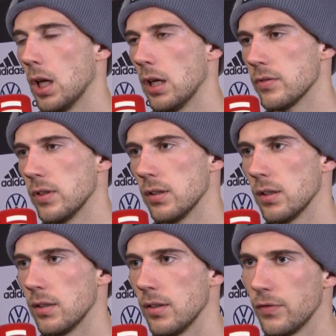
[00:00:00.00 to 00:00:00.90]
ja,
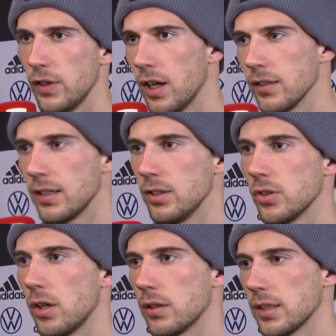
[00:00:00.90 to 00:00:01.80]
wir, viele hatten ja die
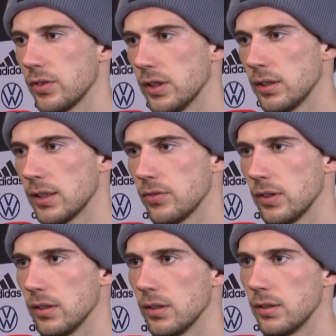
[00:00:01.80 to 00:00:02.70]
Sorge, dass wir, dass
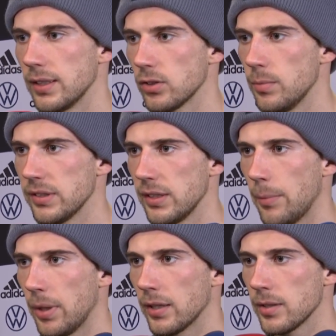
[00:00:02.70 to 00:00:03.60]
wir das so ein bisschen
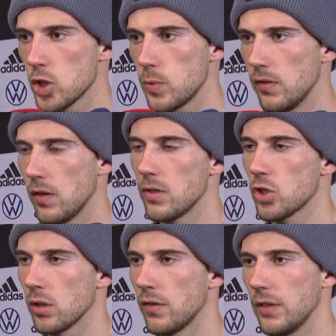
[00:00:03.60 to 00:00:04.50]
abhaken, das Spiel, weil wir
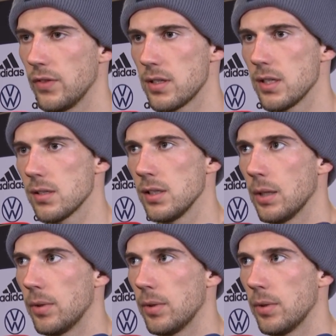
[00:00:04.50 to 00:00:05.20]
schon qualifiziert sind.